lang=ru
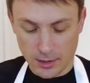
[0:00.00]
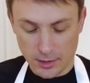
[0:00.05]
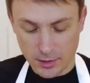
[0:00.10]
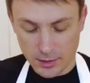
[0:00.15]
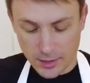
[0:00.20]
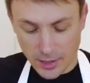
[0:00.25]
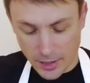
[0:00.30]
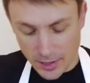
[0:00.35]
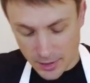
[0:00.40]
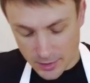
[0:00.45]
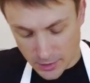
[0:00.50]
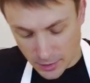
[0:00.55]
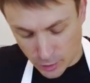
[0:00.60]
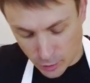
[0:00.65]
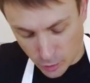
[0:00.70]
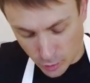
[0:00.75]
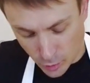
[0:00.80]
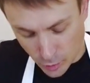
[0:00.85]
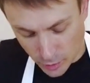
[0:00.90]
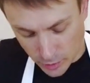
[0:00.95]
И
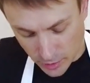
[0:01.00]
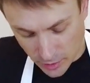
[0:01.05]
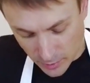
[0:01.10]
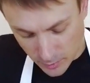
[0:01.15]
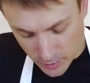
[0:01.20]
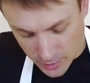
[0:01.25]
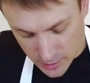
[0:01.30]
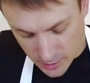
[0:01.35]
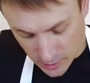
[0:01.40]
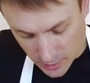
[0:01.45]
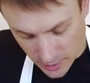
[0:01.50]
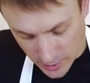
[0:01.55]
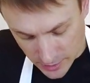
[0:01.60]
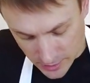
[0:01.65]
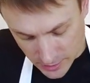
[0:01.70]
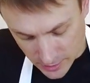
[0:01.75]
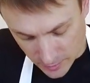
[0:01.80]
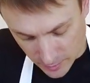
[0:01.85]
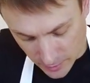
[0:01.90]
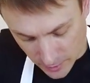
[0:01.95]
нарезать тонкими
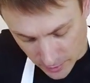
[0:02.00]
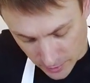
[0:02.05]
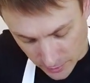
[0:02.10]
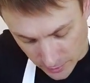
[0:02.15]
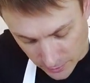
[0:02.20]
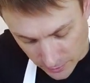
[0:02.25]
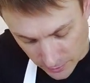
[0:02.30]
слайсами.